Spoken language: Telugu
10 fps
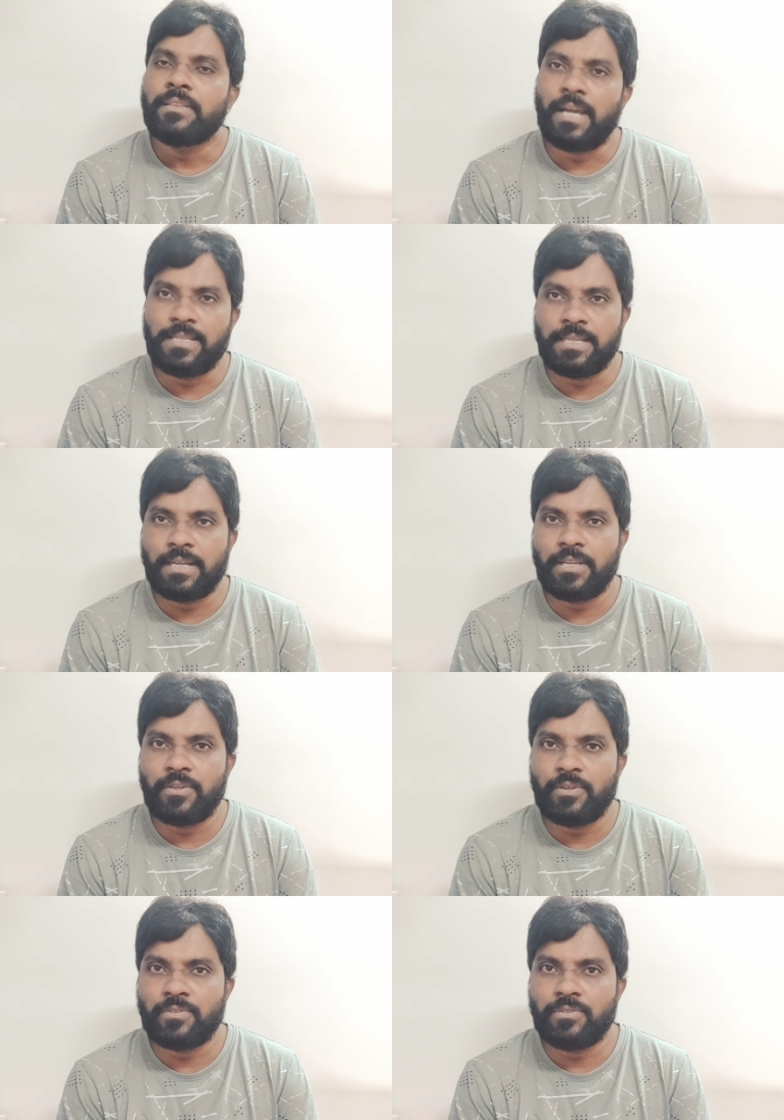తాజాగా
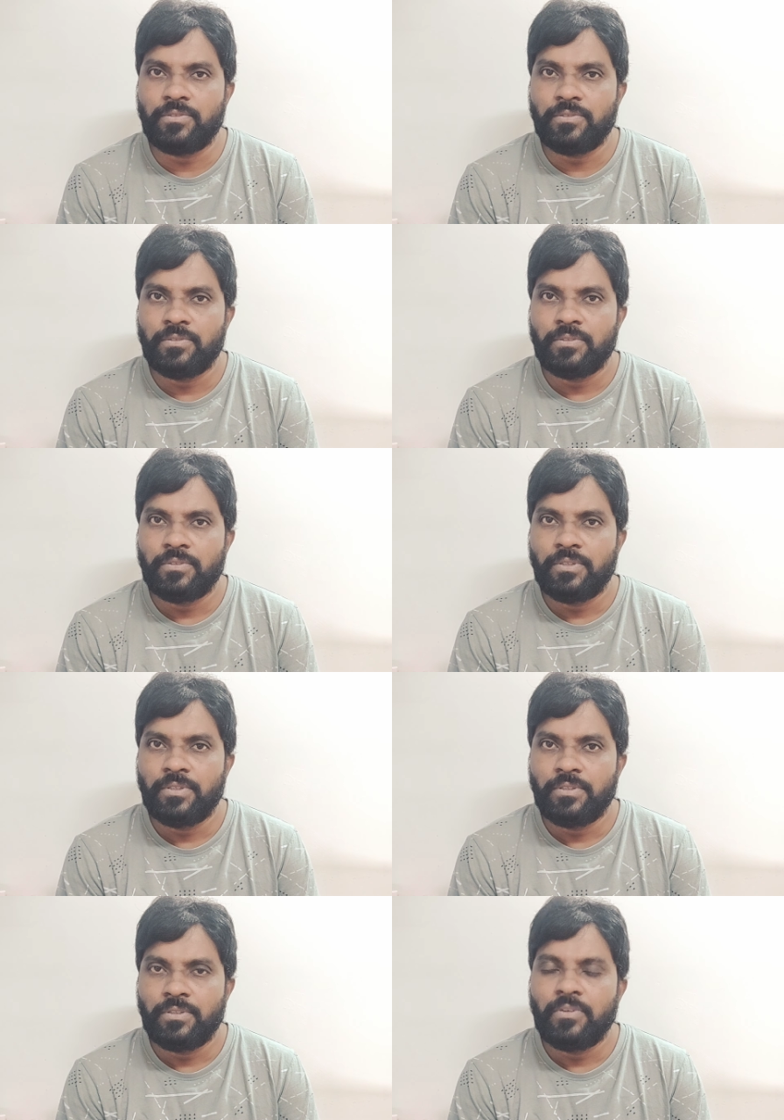ఈరోజు
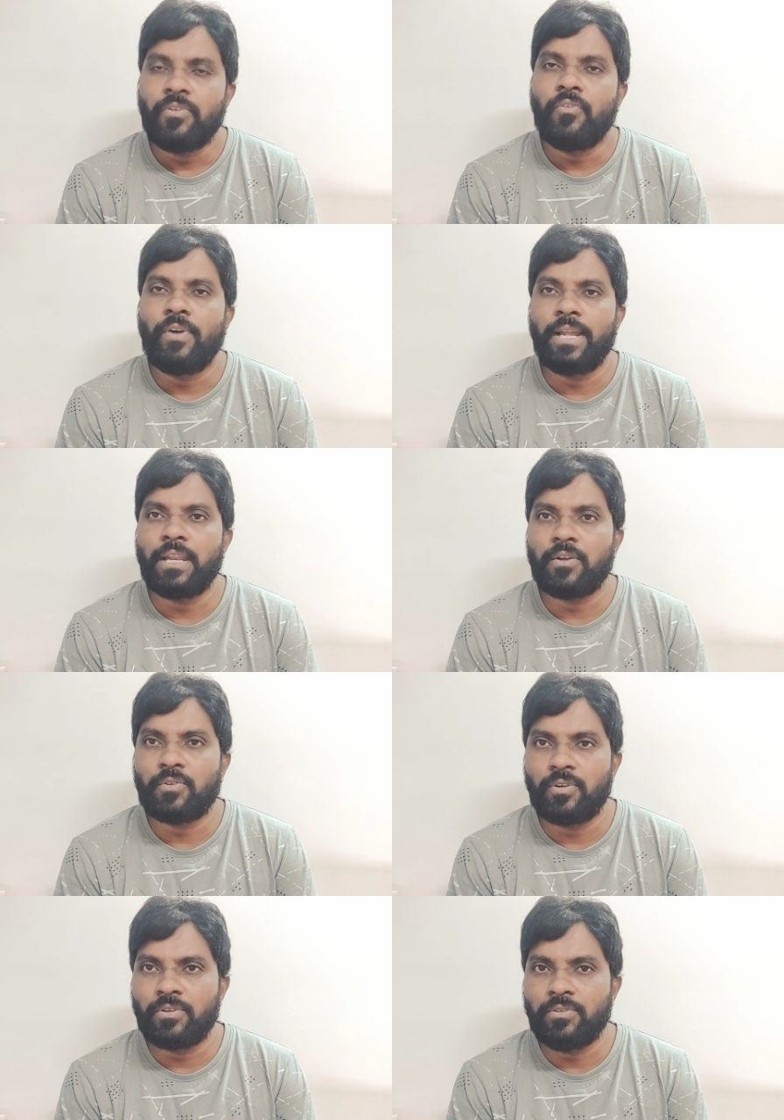వాళ్ళ
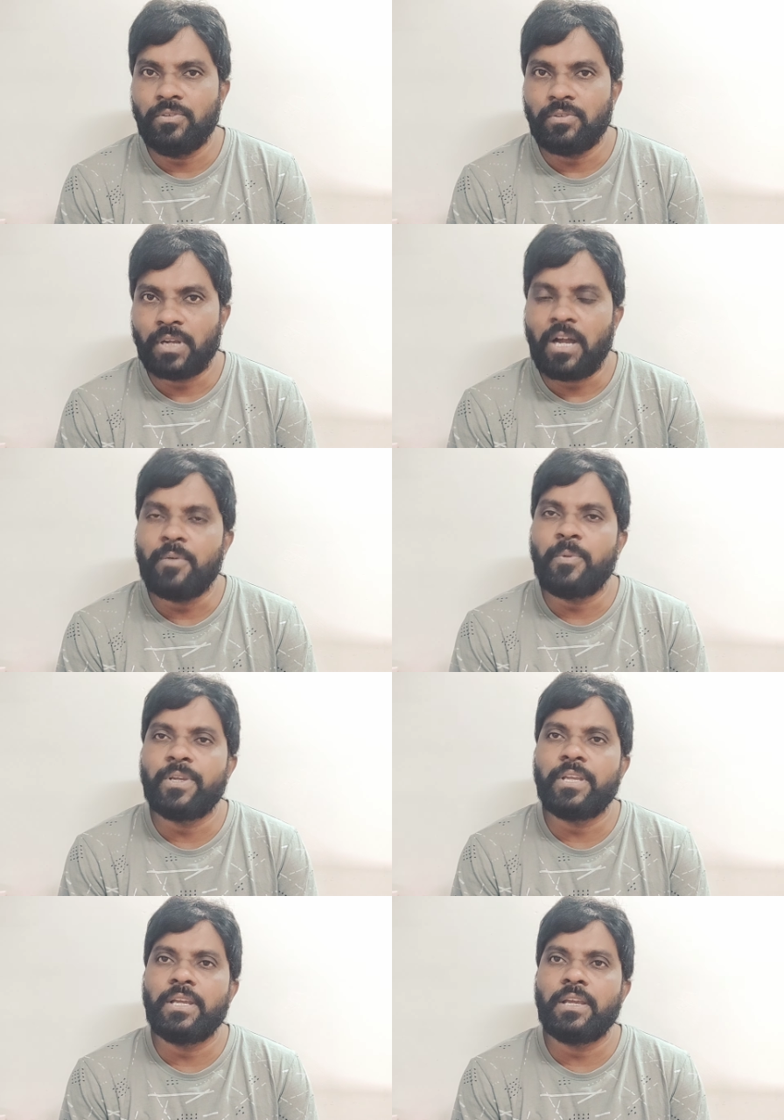కొడుకు
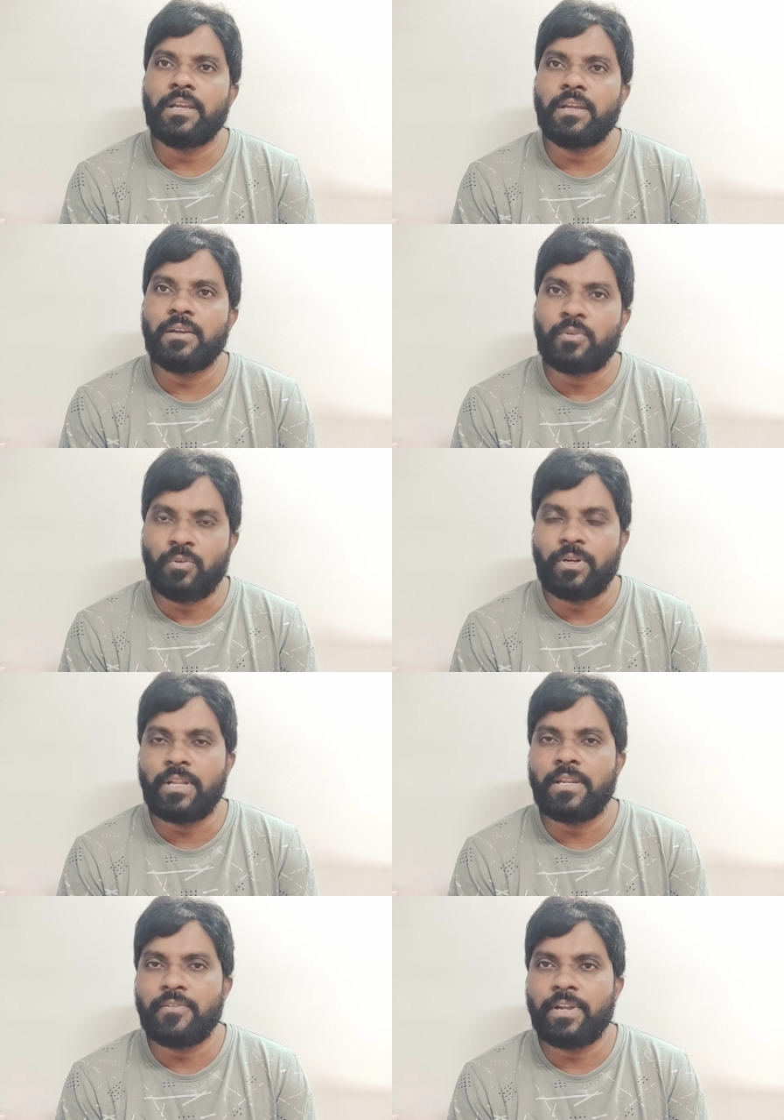కాబోయే
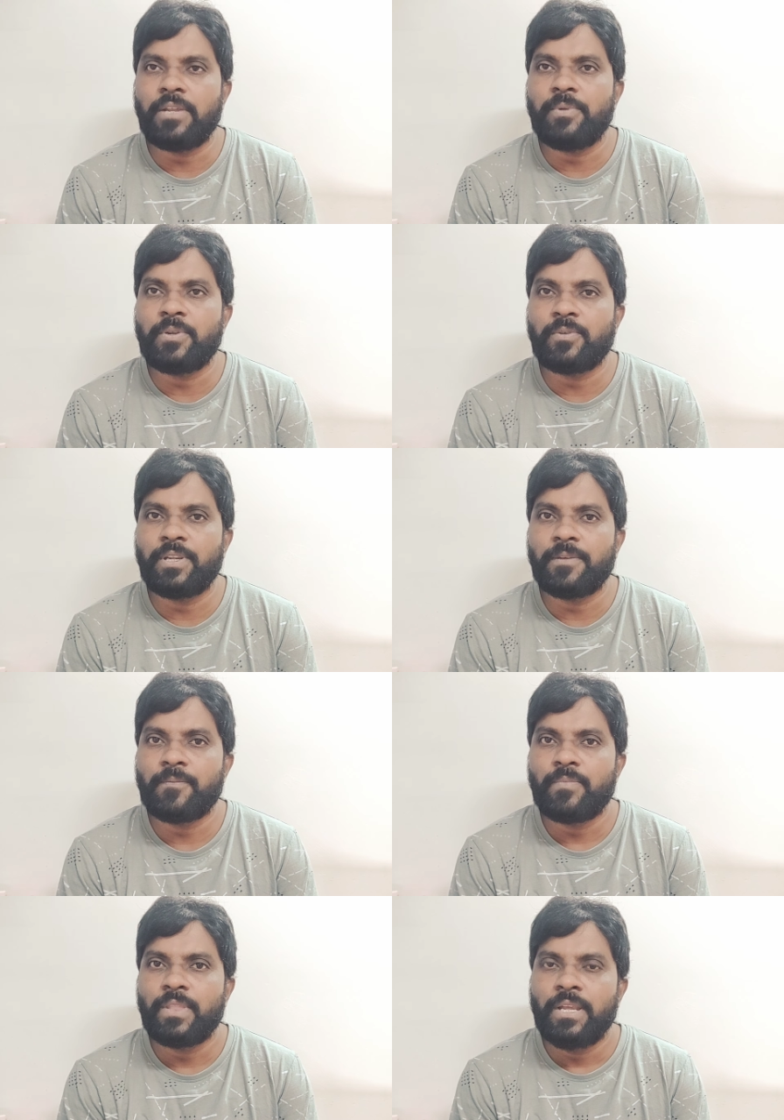కోడలిని వెండబెట్టుకొని
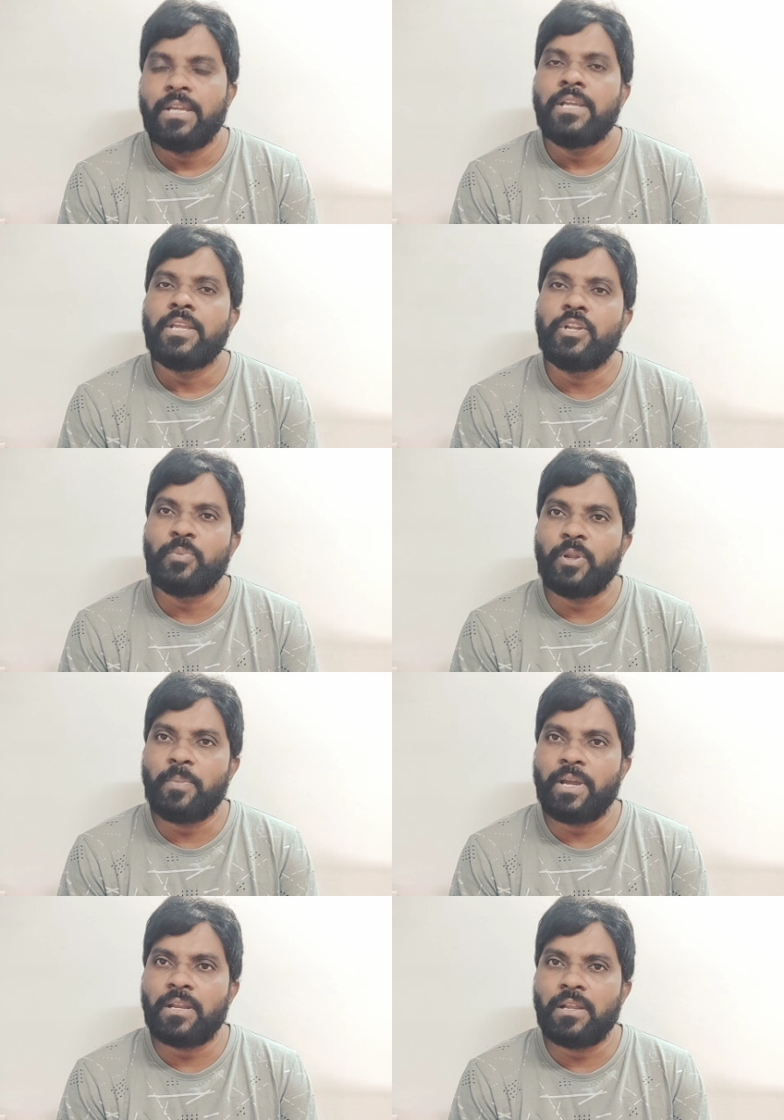
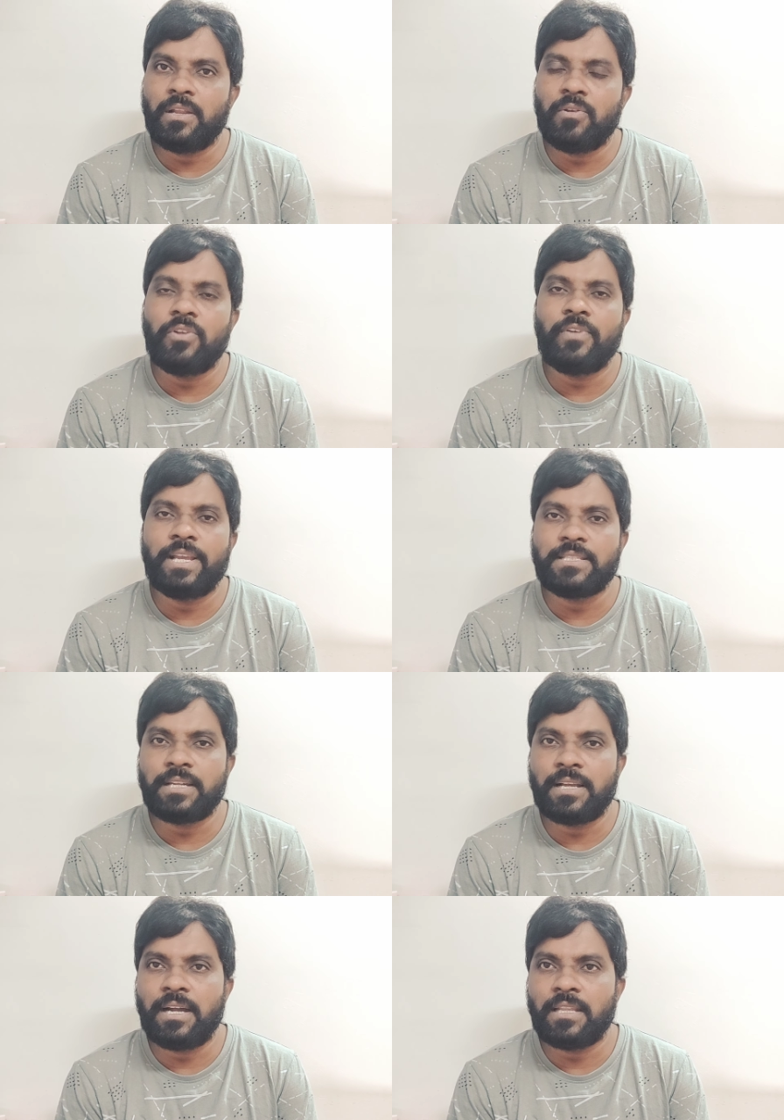ఇడుపులపాయలోని
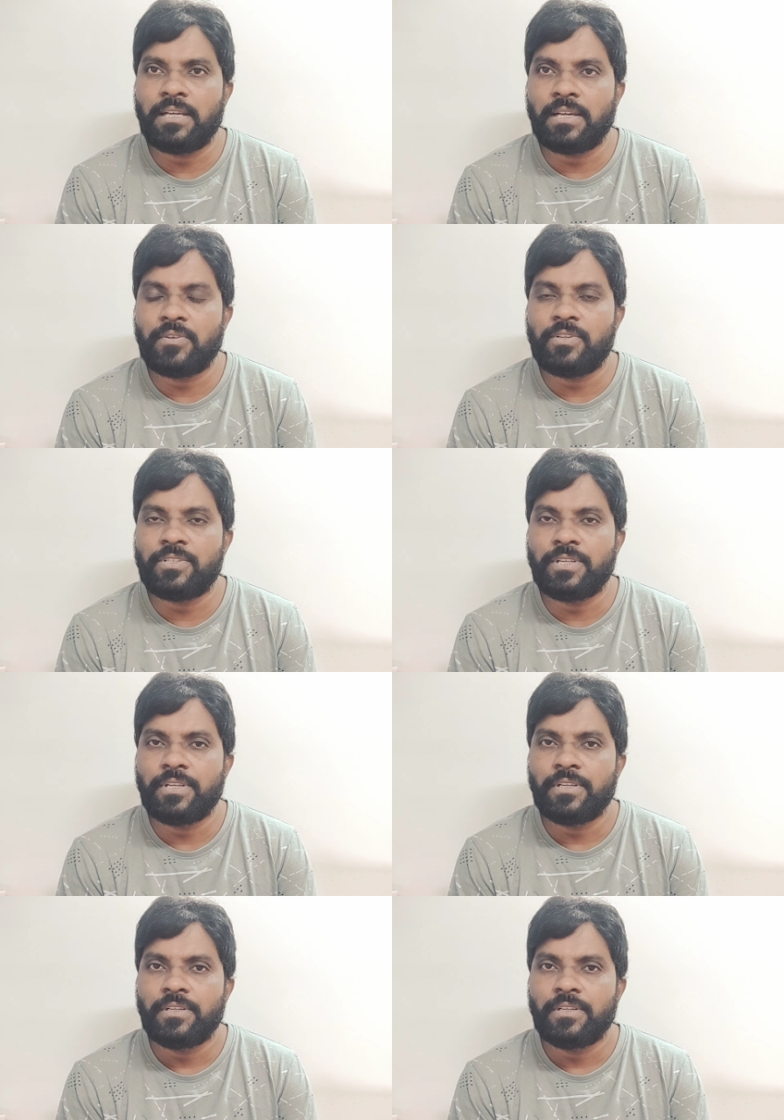వైఎస్ఆర్ గార్డ్ దగ్గరకు వచ్చి